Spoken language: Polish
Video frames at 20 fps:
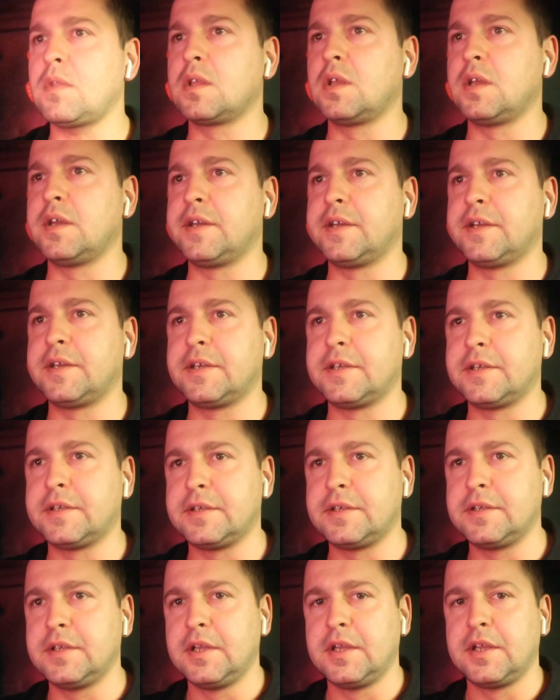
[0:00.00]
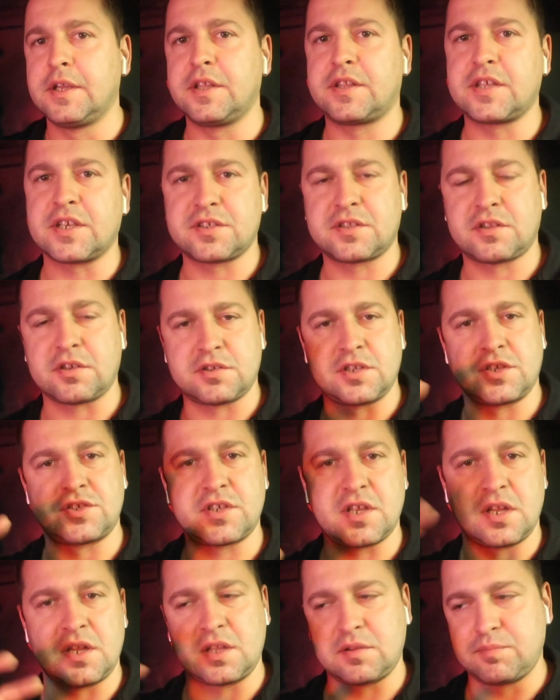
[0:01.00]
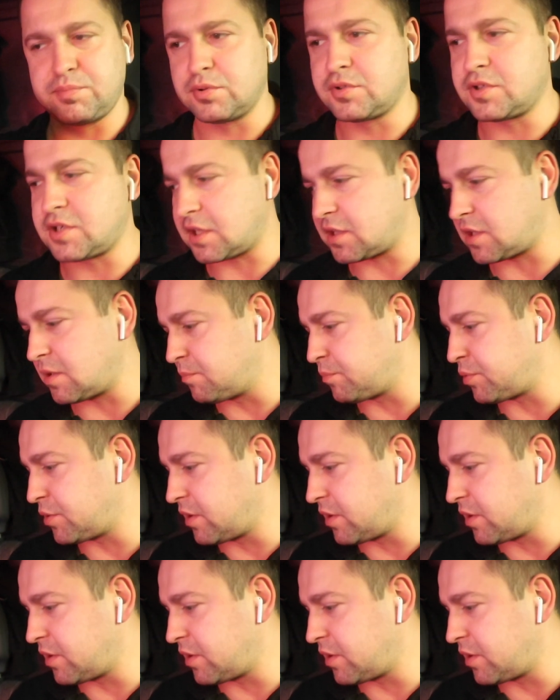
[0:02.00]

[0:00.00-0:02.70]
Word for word: E, i też troszeczkę nad budżetem,